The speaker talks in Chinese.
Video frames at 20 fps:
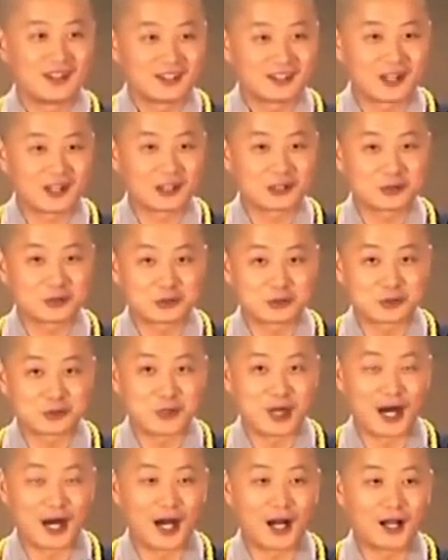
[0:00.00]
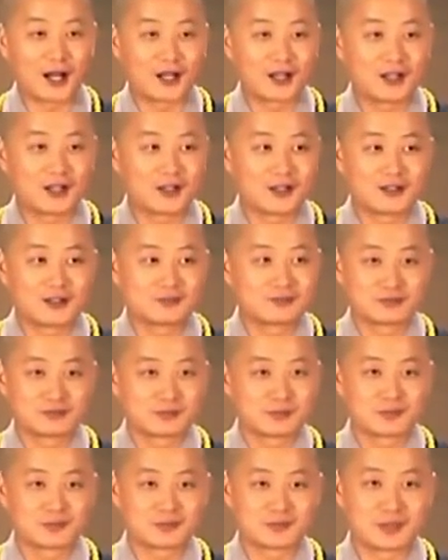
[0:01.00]
他就说啊，
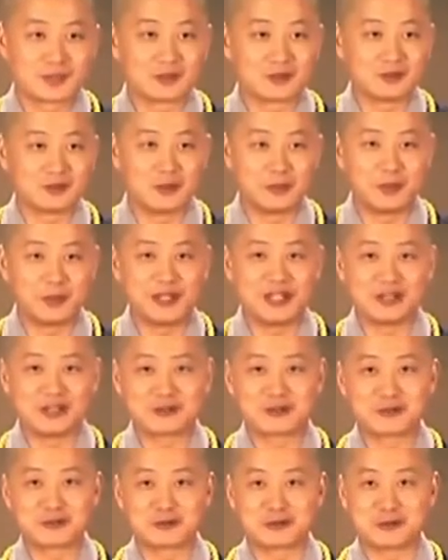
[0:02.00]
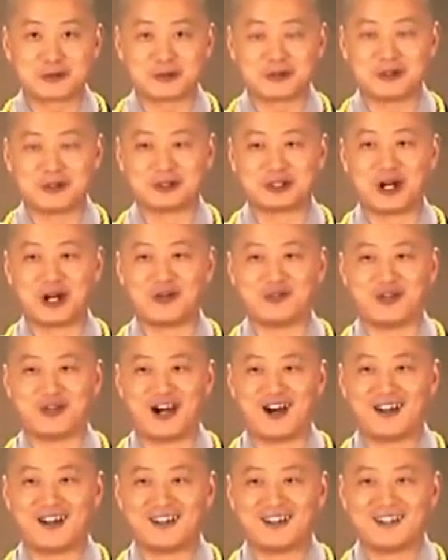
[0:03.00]
我不能住总统套
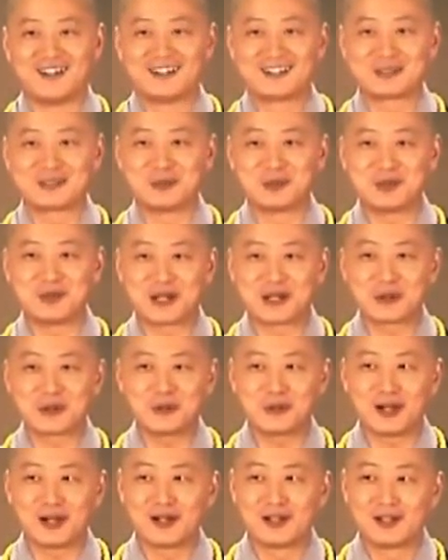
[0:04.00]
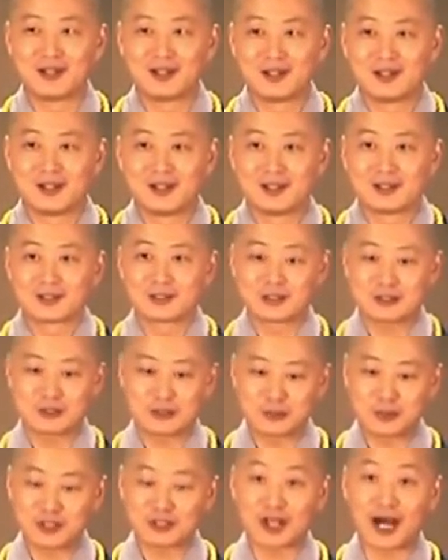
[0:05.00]
房，什么缘故啊？他
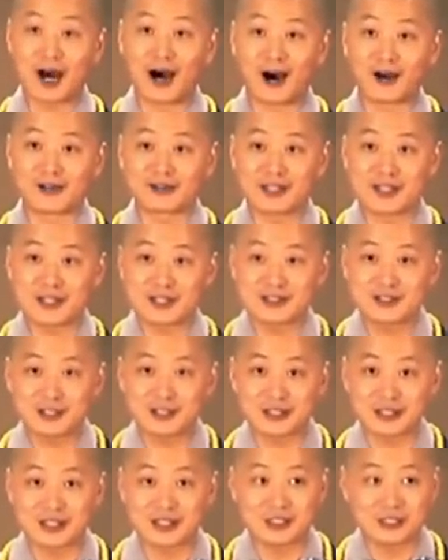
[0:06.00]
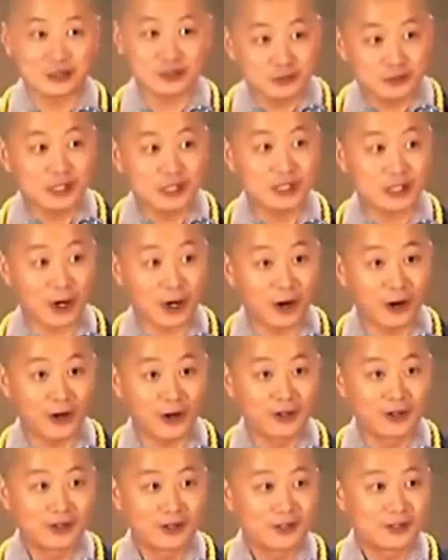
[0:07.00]
说我躺在这里一睡
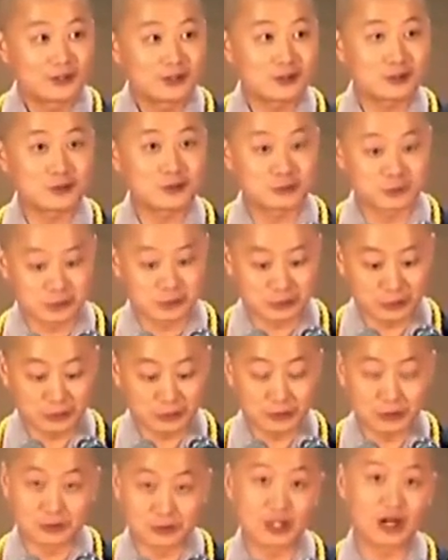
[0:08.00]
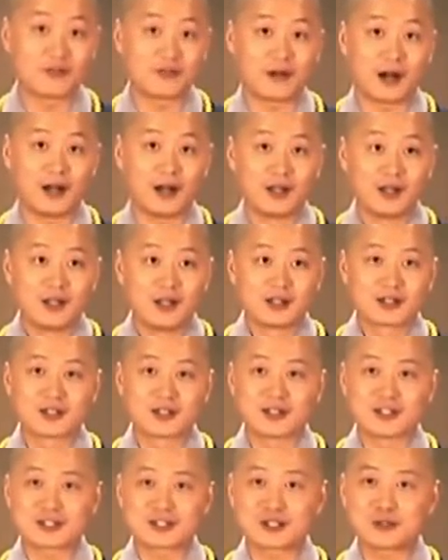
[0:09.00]
着就住总统套房，
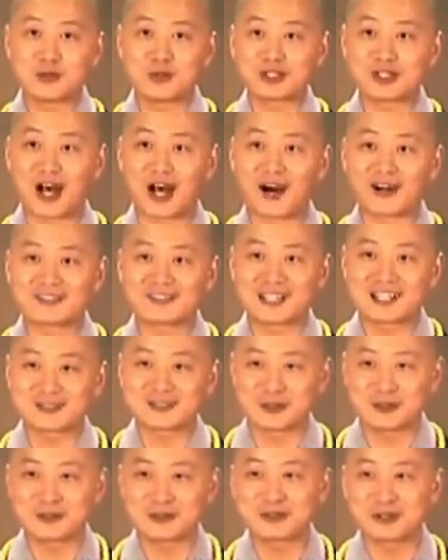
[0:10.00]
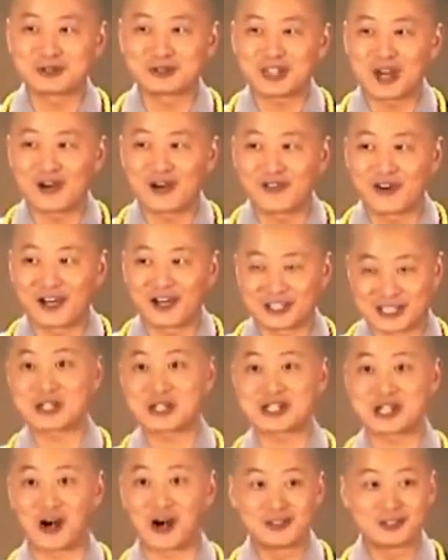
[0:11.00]
可是我躺在总统套房
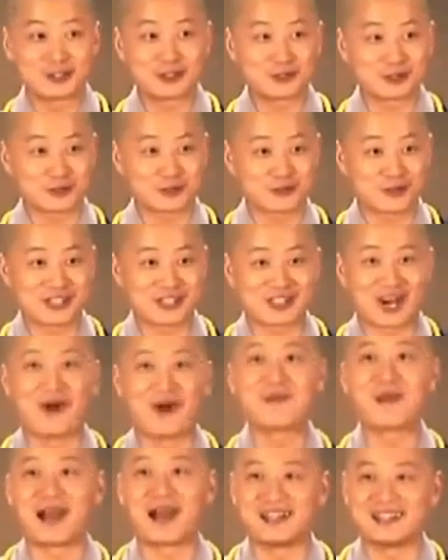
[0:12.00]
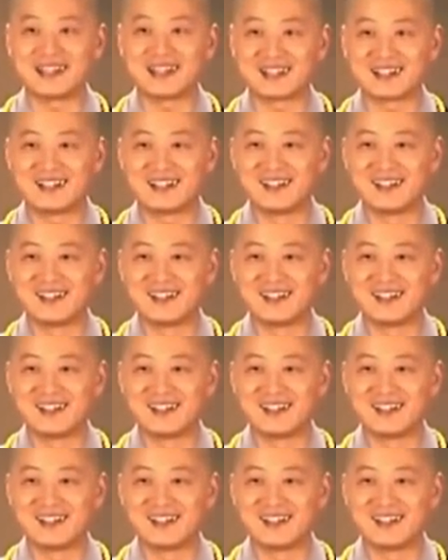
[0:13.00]
一着就睡长板凳，